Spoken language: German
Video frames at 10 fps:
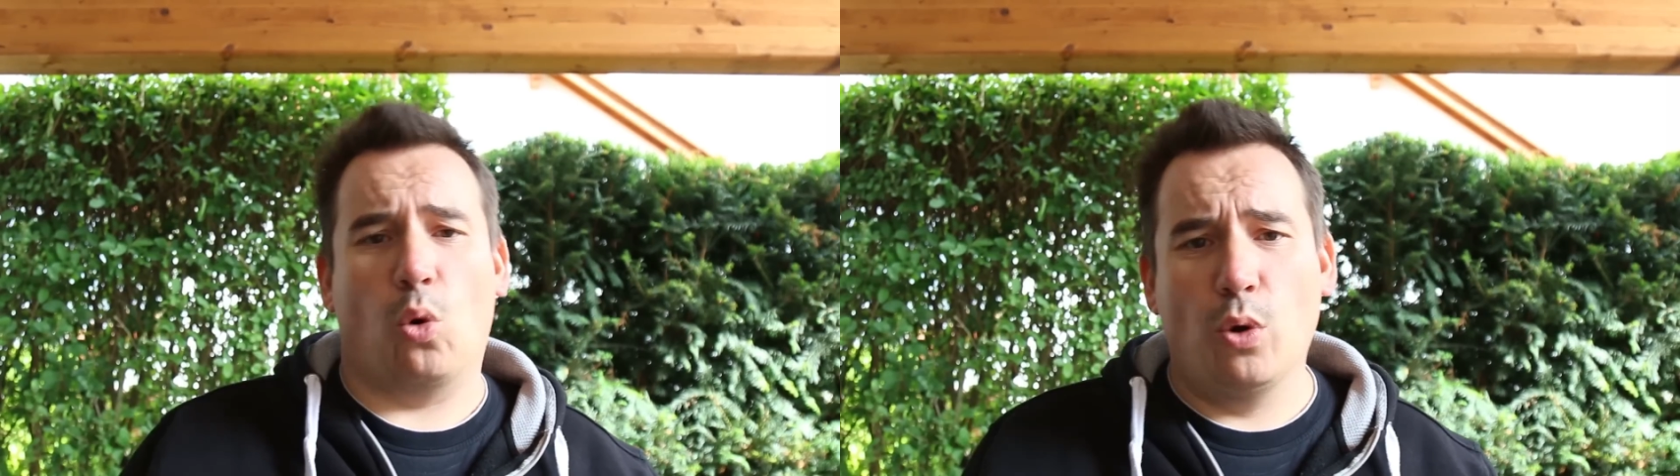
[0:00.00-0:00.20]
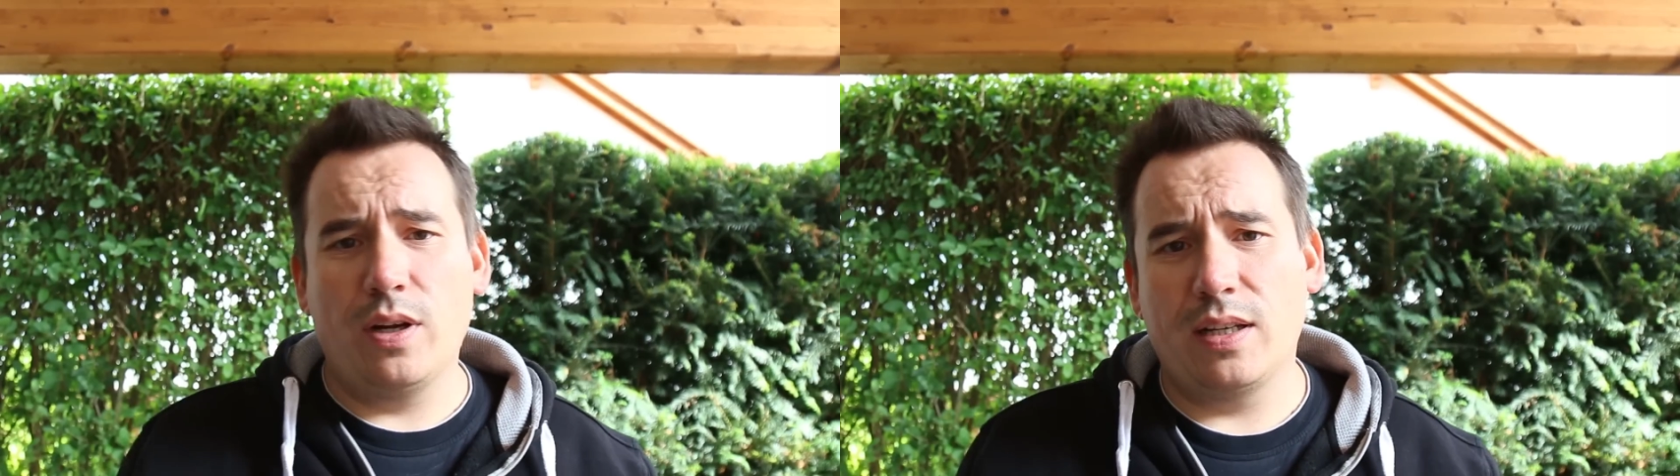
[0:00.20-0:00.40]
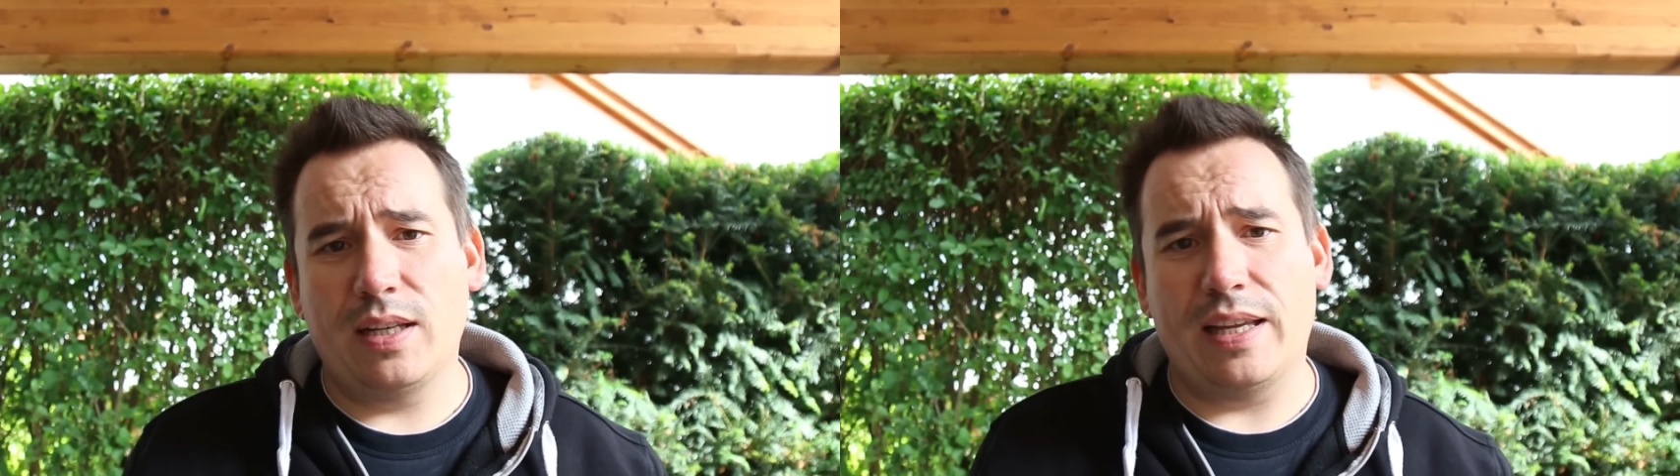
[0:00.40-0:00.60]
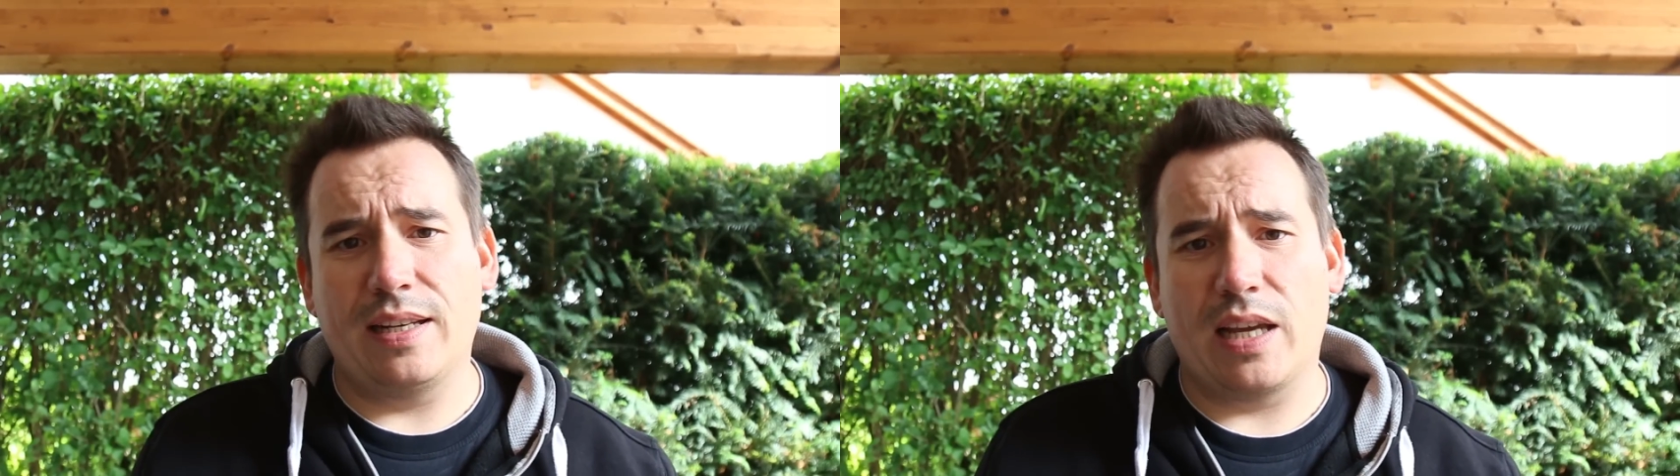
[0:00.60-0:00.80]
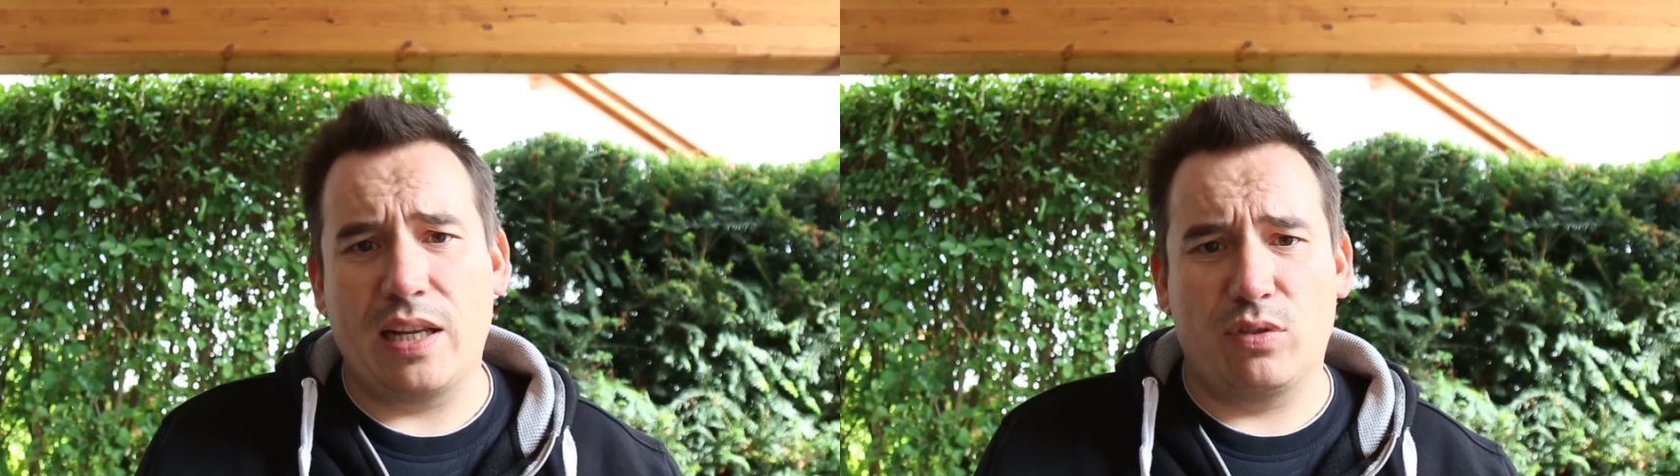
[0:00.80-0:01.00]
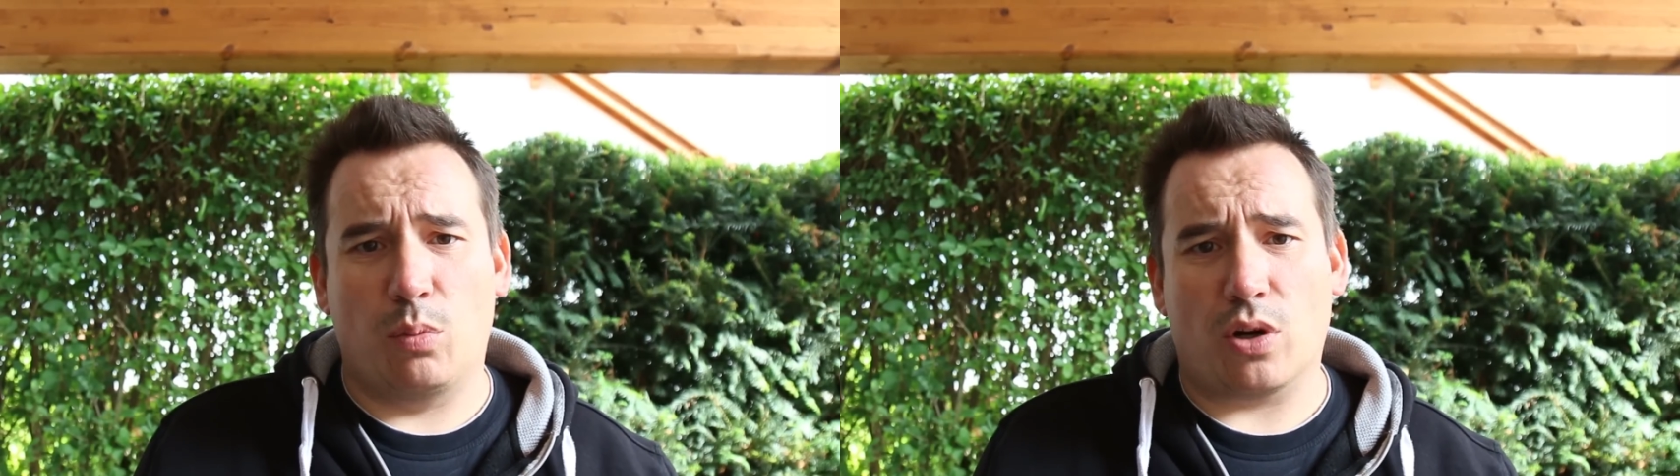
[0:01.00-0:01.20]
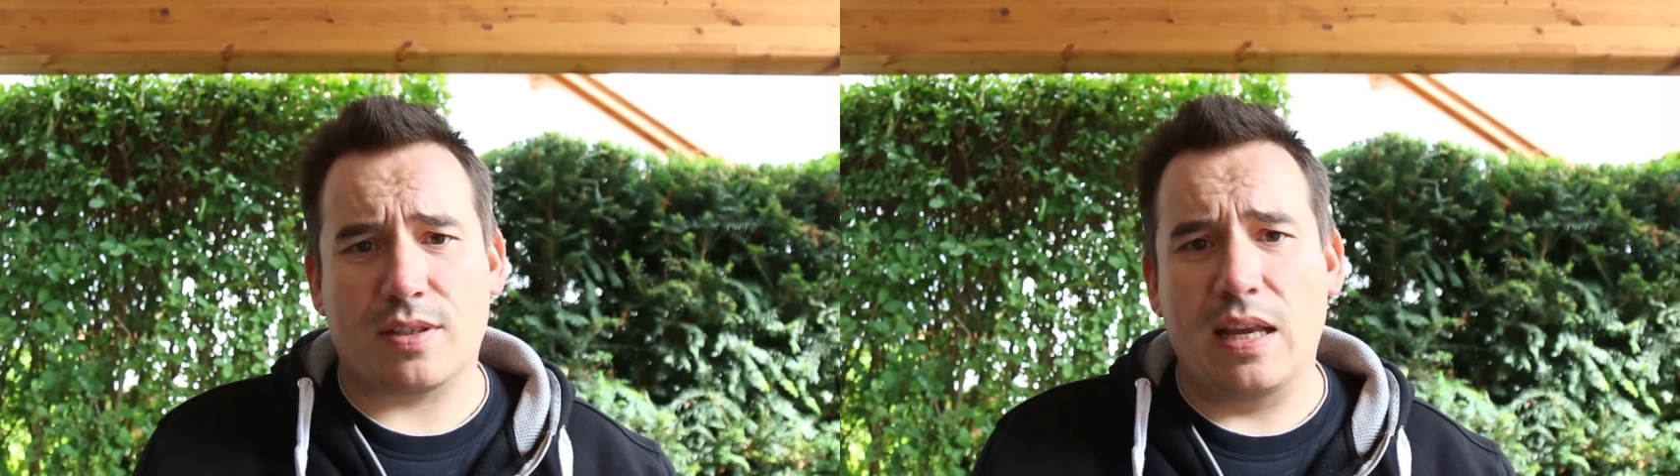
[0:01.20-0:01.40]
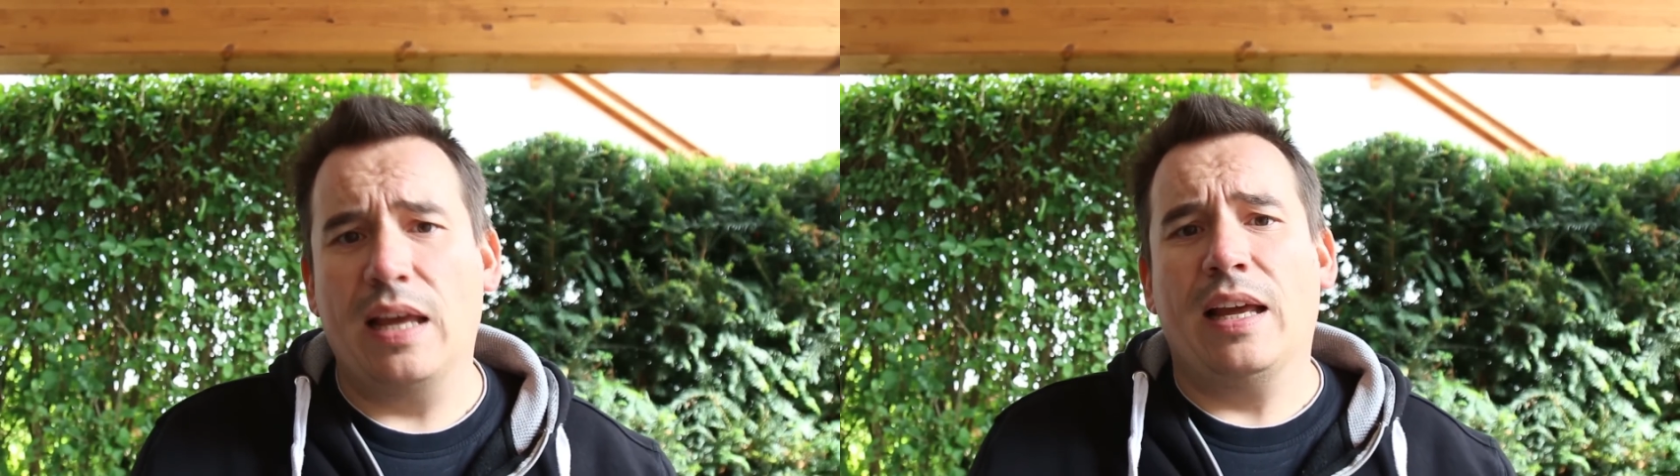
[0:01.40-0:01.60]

unten in der Infobox.